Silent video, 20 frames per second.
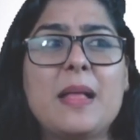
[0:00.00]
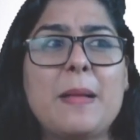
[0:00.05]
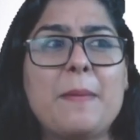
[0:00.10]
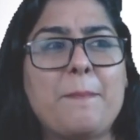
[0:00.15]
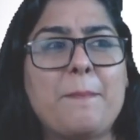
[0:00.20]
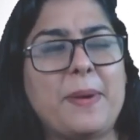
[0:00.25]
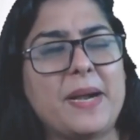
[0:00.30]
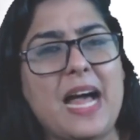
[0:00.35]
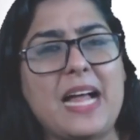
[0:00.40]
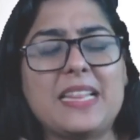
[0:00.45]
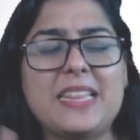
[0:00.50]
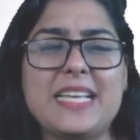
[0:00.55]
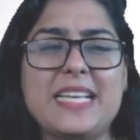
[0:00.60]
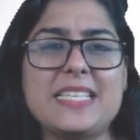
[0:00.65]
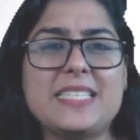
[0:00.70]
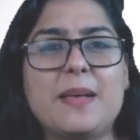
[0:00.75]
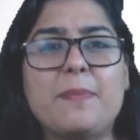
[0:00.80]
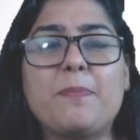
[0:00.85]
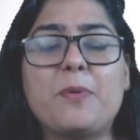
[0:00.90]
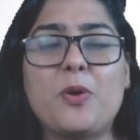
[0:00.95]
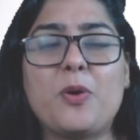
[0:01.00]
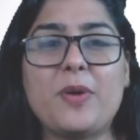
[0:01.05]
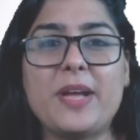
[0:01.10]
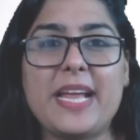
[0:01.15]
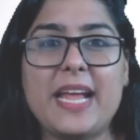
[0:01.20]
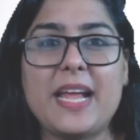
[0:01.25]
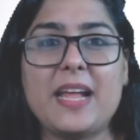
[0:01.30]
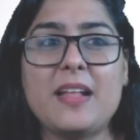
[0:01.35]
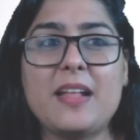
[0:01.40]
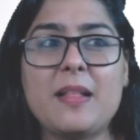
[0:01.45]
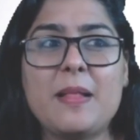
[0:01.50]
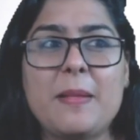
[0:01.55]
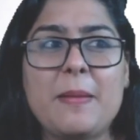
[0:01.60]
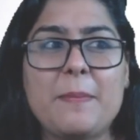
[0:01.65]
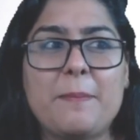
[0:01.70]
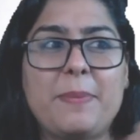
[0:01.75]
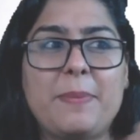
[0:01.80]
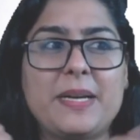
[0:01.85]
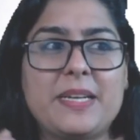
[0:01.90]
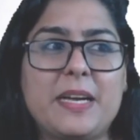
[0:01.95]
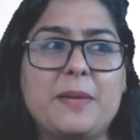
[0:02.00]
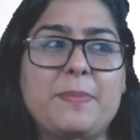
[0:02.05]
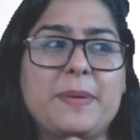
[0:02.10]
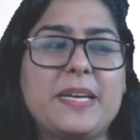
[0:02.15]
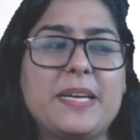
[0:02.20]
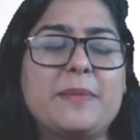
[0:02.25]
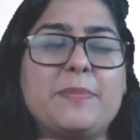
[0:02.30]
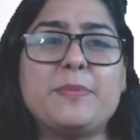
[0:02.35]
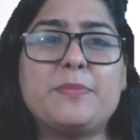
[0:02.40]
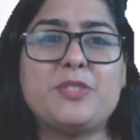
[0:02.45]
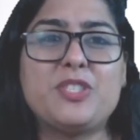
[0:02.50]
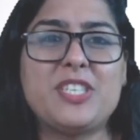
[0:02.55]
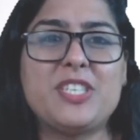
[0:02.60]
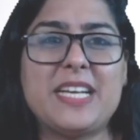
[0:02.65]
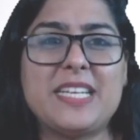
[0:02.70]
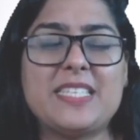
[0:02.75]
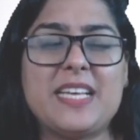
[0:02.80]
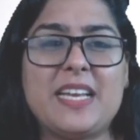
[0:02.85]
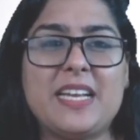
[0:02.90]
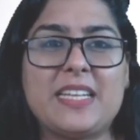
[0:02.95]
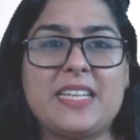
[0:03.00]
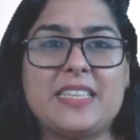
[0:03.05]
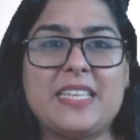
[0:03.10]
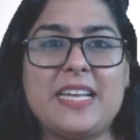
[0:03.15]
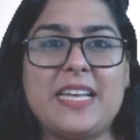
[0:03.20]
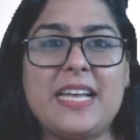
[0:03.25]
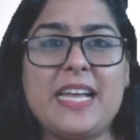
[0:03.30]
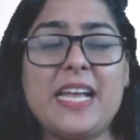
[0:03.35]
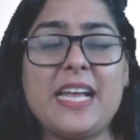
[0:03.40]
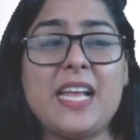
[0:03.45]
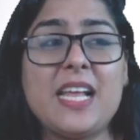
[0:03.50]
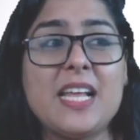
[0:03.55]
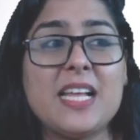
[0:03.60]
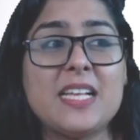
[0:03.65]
पढ़ाते सबको ही है बट कभी कभी मुझे ऐसा लगता है कि